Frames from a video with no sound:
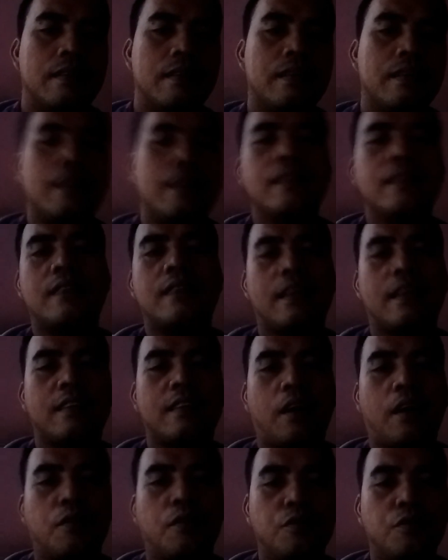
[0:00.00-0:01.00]
Jadi cari
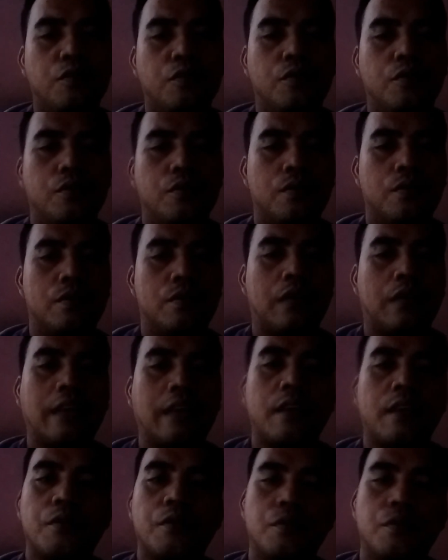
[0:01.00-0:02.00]
tahu dulu,
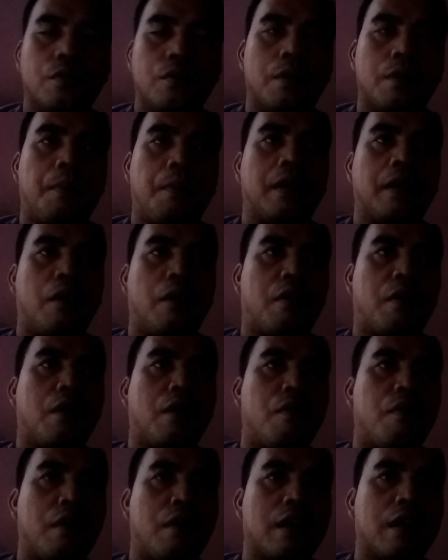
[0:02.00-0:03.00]
tanya dulu kepada
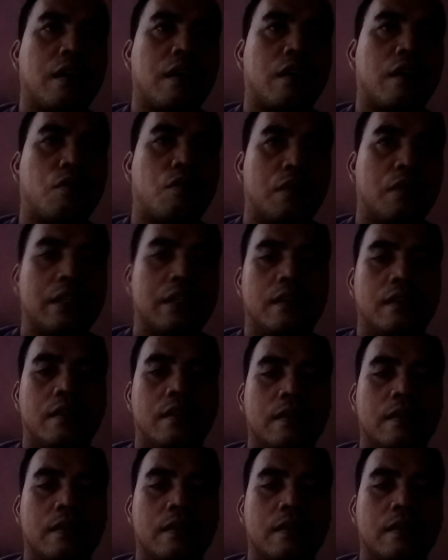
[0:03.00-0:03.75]
orang-orang Katolik.